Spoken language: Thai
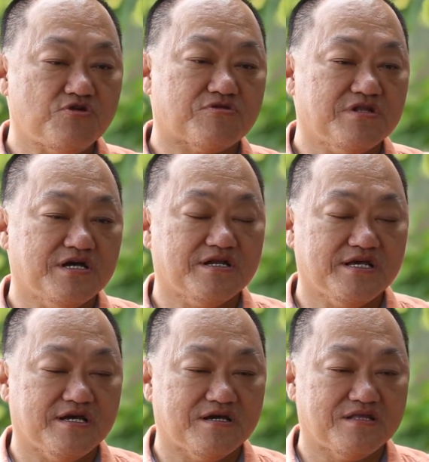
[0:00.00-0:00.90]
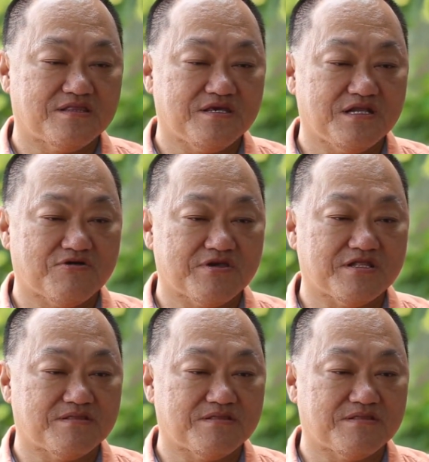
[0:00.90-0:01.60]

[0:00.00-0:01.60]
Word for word: จุดหนึ่งเนี่ยที่เราคิ